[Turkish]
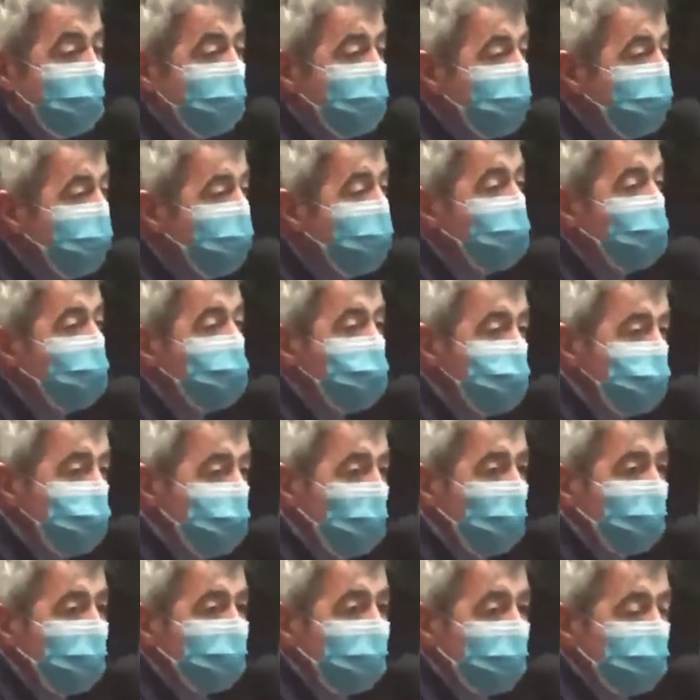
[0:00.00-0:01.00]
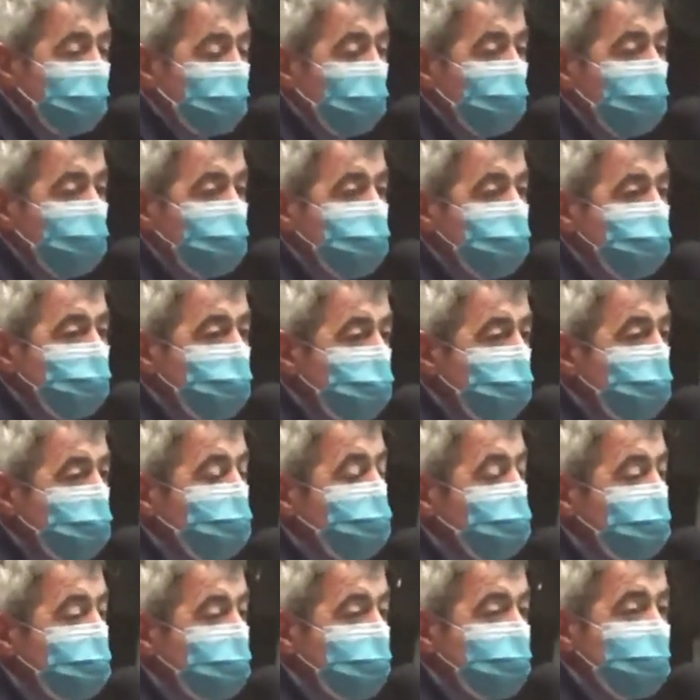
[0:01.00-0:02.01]
bu şu anda
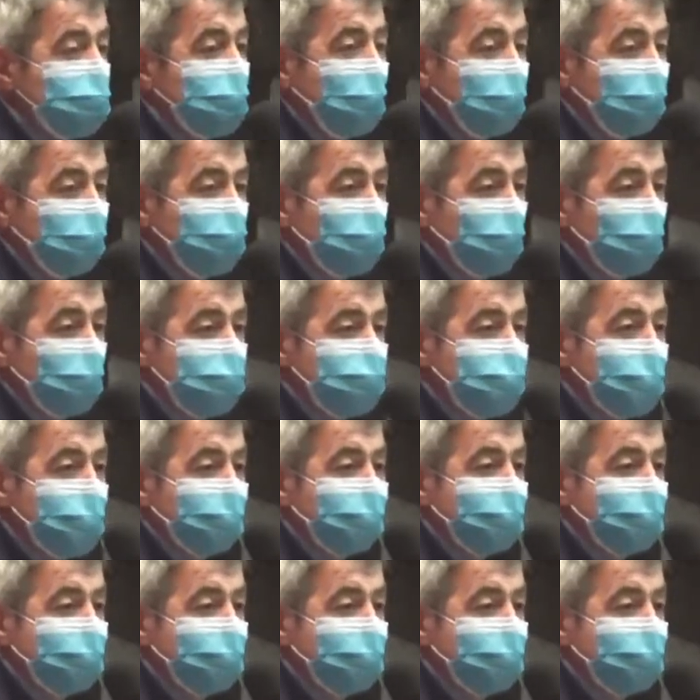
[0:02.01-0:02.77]
dönüştürdüğümüz ticaret olacak